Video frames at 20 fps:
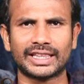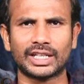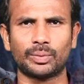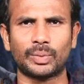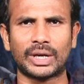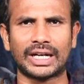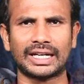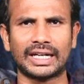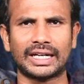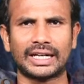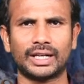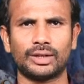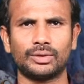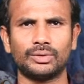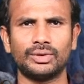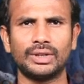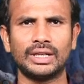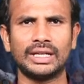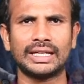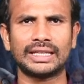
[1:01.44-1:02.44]
నేతలు
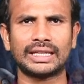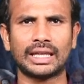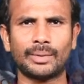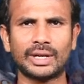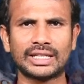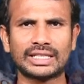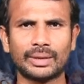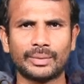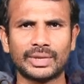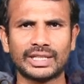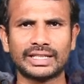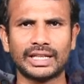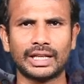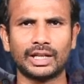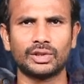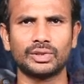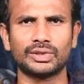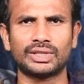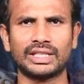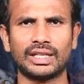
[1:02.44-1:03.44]
మాట్లాడారు తమ
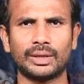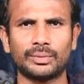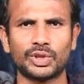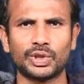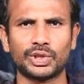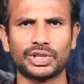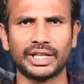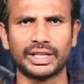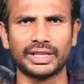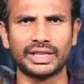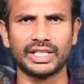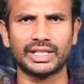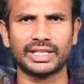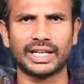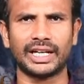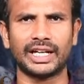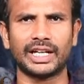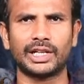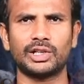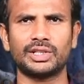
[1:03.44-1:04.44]
సమస్యలను సీఎం దృష్టికి
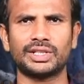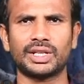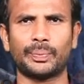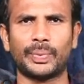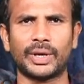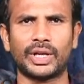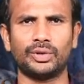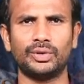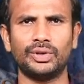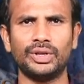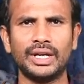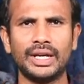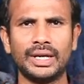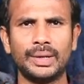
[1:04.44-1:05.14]
తీసుకెళ్లినట్లు చెప్పారు